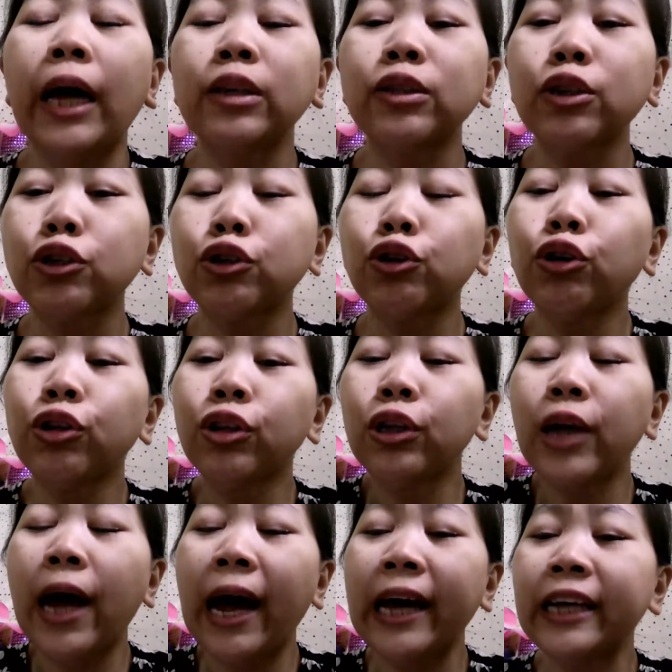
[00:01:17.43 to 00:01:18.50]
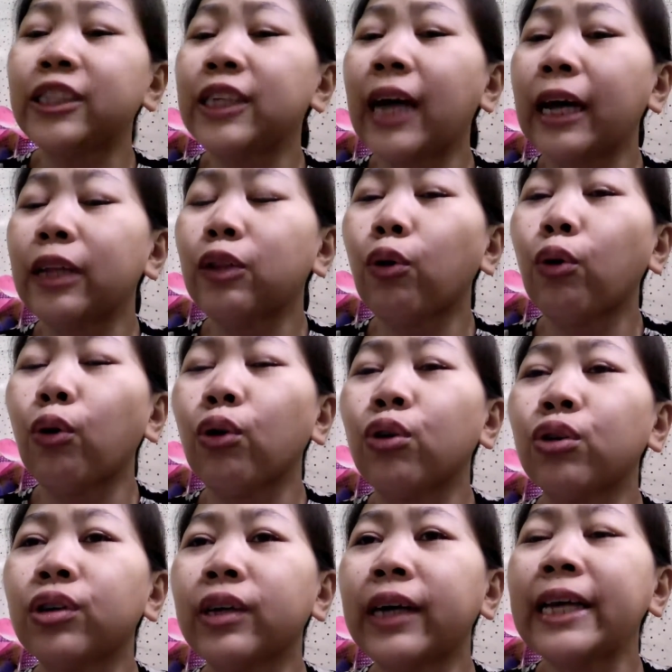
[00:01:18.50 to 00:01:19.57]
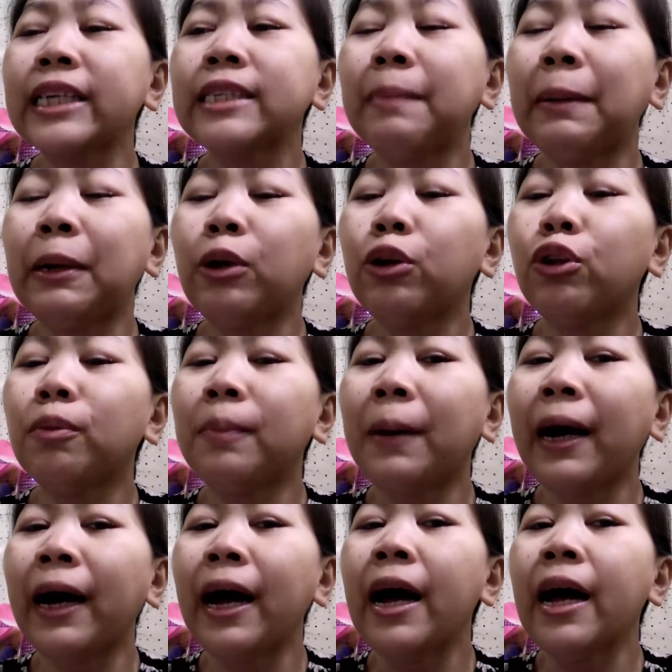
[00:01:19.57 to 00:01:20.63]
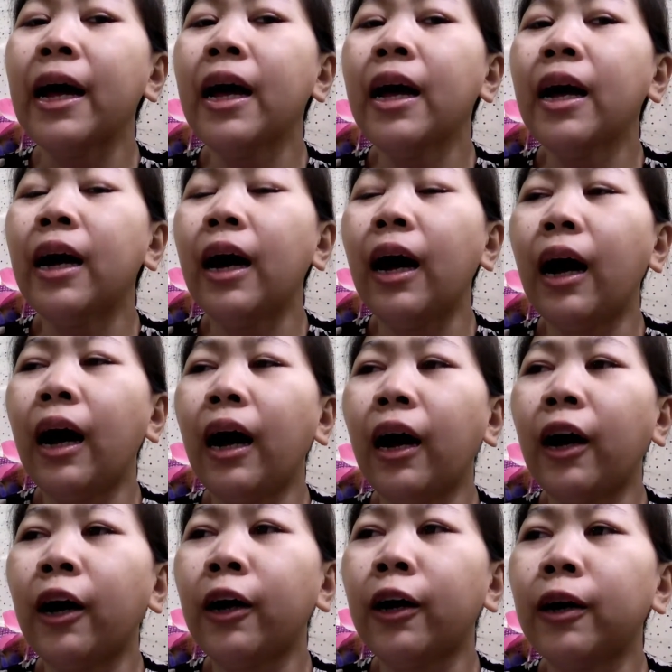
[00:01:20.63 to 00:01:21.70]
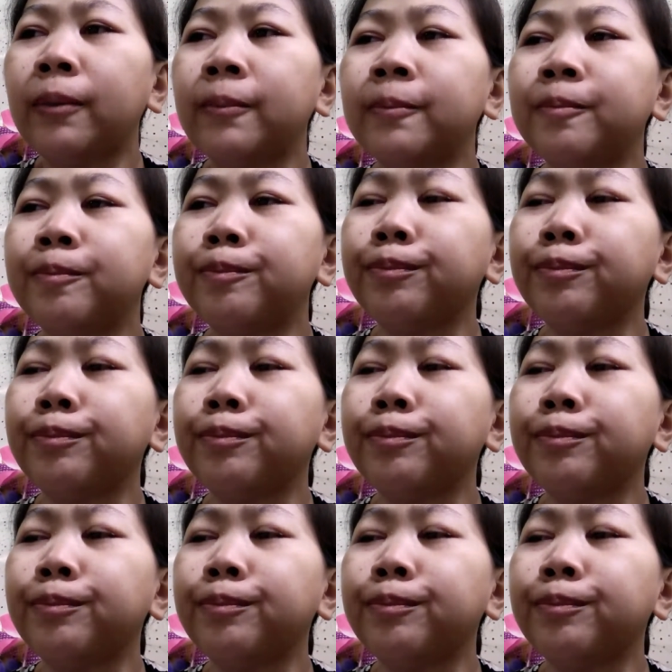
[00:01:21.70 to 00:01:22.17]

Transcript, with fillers: ano susunod? Eyeshadow. Guys, meron yung mga, um,